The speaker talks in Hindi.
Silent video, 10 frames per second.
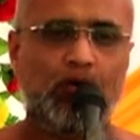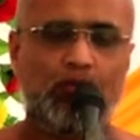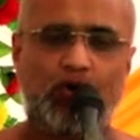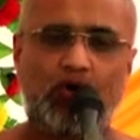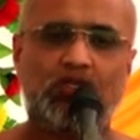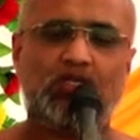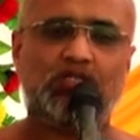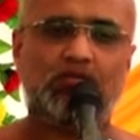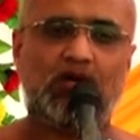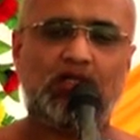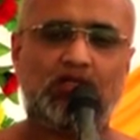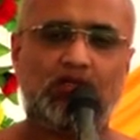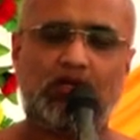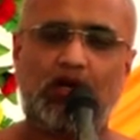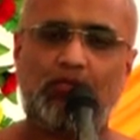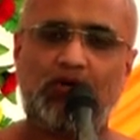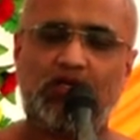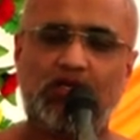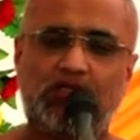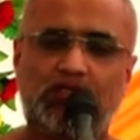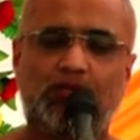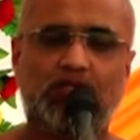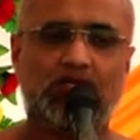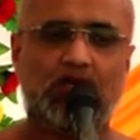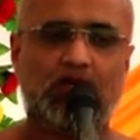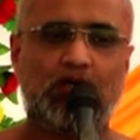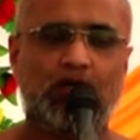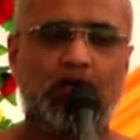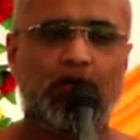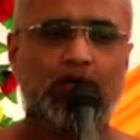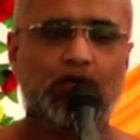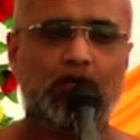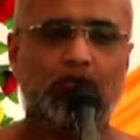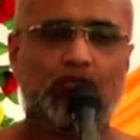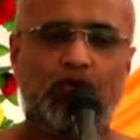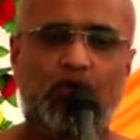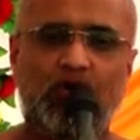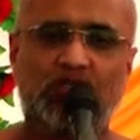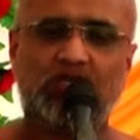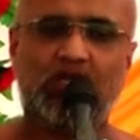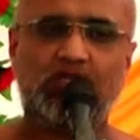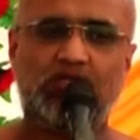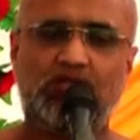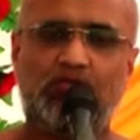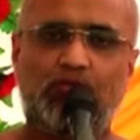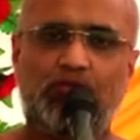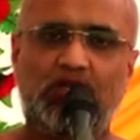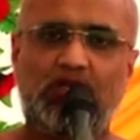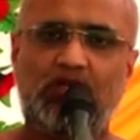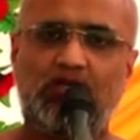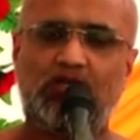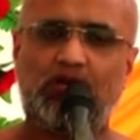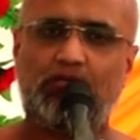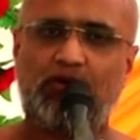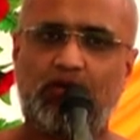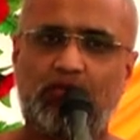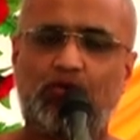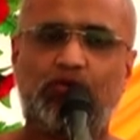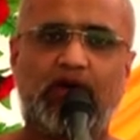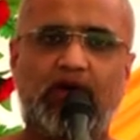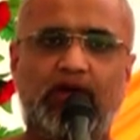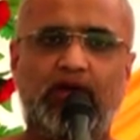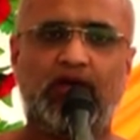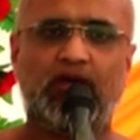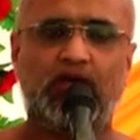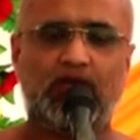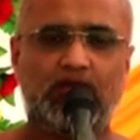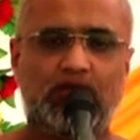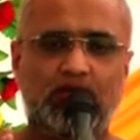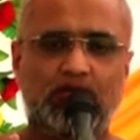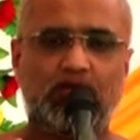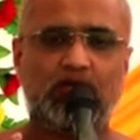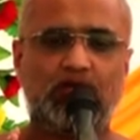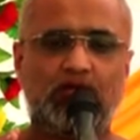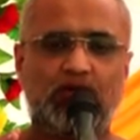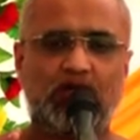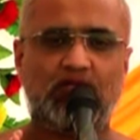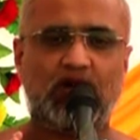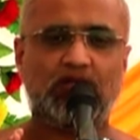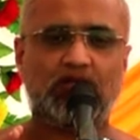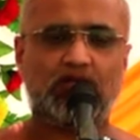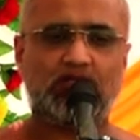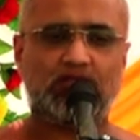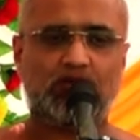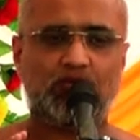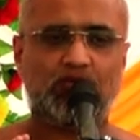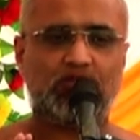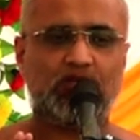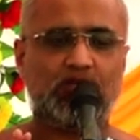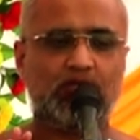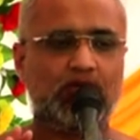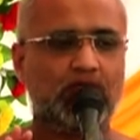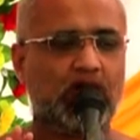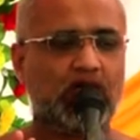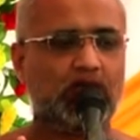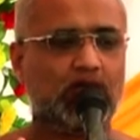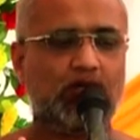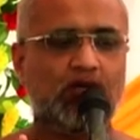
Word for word: बहुत अच्छी बात यहाँ पर यह समझना कि बहुत सारे जीवों में यह भ्रम होता है कि तीर्थंकर भगवान के समोशरण में मात्र